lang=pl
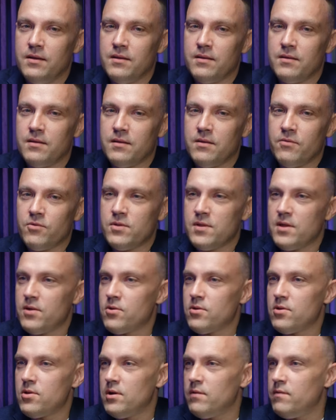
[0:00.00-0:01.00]
Za te wszystkie
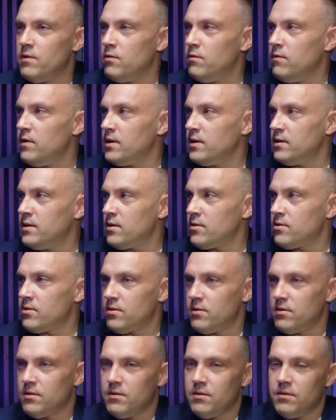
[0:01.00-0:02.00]
życzliwe uwagi
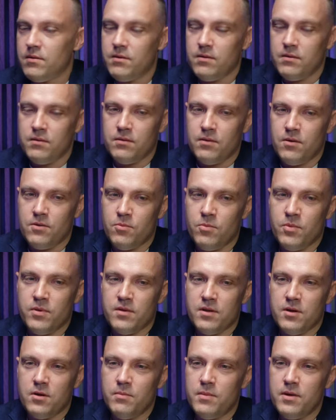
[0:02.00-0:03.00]
też choćby
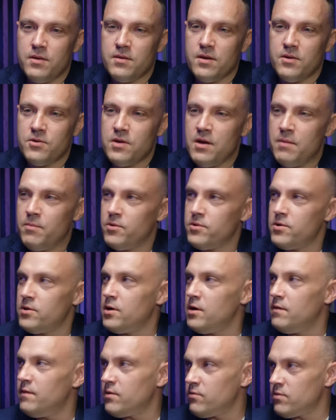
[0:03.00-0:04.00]
z tego miejsca chciałem
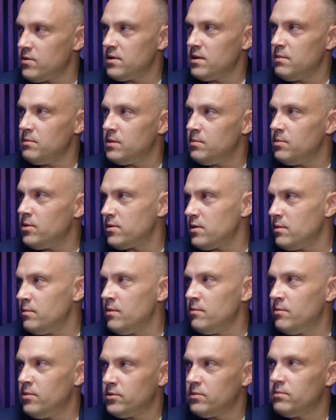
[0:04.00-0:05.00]
podziękować wszystkim tym
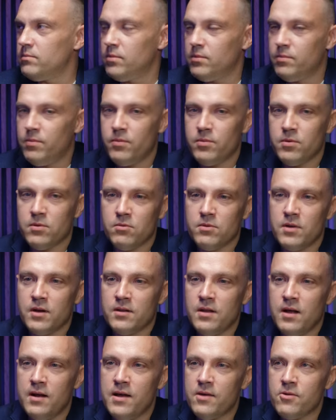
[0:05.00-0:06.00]
osobom, bo, bo po prostu
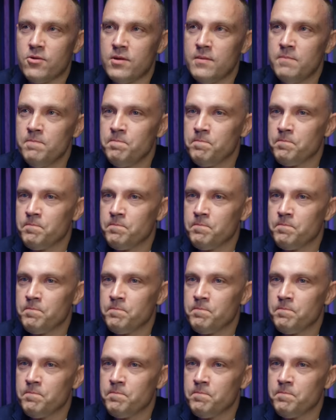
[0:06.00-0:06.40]
tak należy.